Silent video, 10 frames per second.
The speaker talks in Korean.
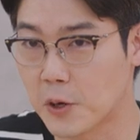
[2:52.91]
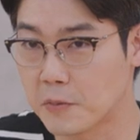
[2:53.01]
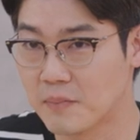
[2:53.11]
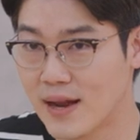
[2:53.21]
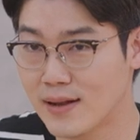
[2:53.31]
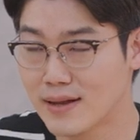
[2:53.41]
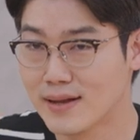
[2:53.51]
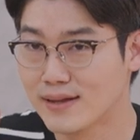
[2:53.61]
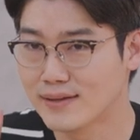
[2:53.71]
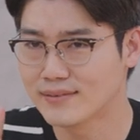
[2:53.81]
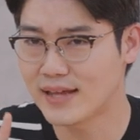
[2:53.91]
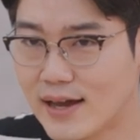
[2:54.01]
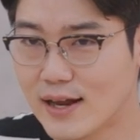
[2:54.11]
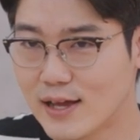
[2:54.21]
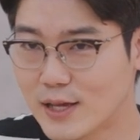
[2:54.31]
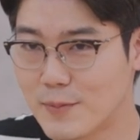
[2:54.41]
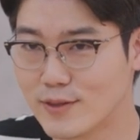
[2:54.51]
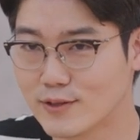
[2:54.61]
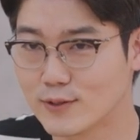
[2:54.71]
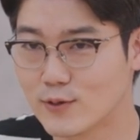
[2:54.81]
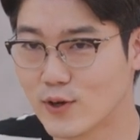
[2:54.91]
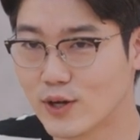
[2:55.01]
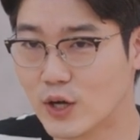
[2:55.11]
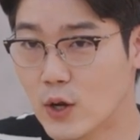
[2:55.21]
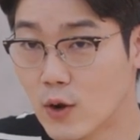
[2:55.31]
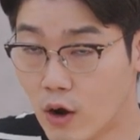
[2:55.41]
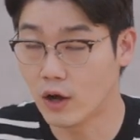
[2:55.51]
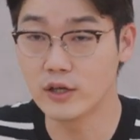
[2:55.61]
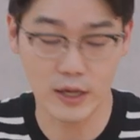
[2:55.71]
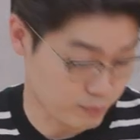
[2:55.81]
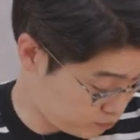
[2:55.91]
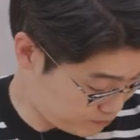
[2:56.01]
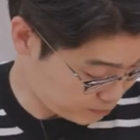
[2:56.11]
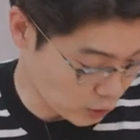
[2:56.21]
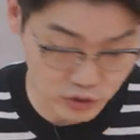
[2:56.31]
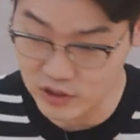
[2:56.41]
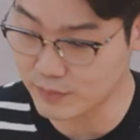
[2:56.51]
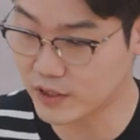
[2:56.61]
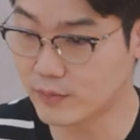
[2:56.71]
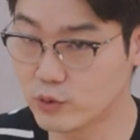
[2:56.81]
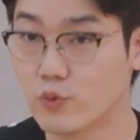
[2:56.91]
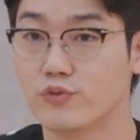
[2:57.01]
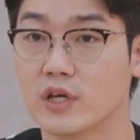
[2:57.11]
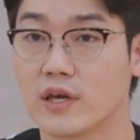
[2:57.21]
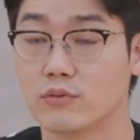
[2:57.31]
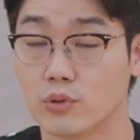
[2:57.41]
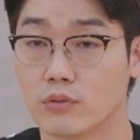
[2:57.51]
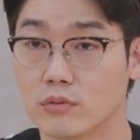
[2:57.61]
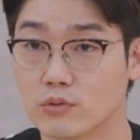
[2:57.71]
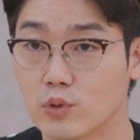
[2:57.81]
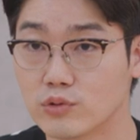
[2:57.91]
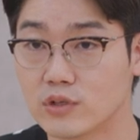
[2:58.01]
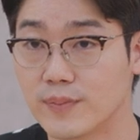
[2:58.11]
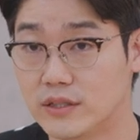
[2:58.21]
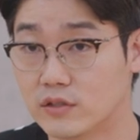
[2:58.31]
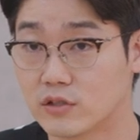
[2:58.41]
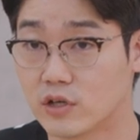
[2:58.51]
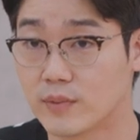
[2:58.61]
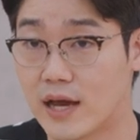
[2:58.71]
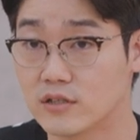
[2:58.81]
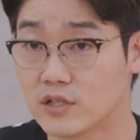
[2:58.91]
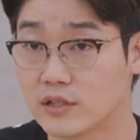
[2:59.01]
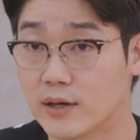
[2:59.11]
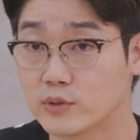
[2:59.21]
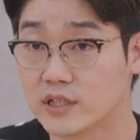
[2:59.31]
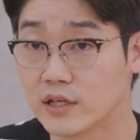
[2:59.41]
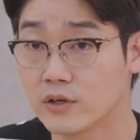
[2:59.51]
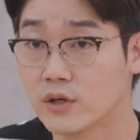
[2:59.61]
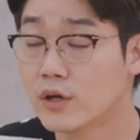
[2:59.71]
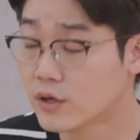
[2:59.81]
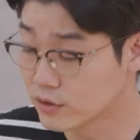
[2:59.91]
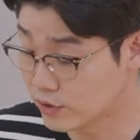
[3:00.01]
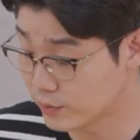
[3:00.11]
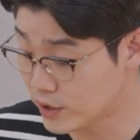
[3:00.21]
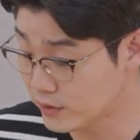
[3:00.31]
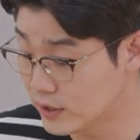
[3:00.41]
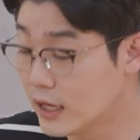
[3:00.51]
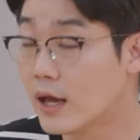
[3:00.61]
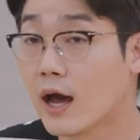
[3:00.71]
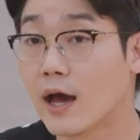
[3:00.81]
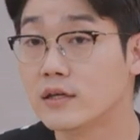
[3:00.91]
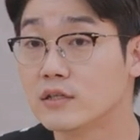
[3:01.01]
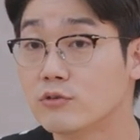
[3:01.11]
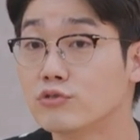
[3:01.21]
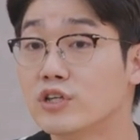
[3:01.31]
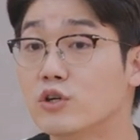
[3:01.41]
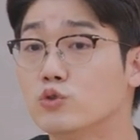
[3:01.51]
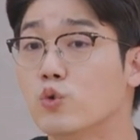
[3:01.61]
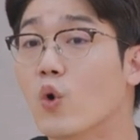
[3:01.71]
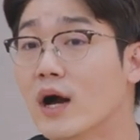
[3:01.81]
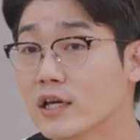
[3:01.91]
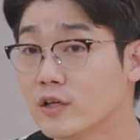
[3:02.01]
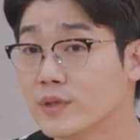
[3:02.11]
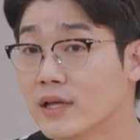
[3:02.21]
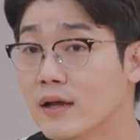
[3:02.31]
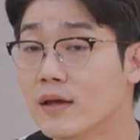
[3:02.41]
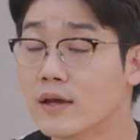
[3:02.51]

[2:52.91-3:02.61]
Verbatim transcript: 정말 사랑하게 만드는 거예요. 아, 이게 펴지기만 하면 이 위에 계속 노조크 매트처럼 간식이 나오잖아요. 그러면 아이들이 우선 이걸 좋아하게 됩니다.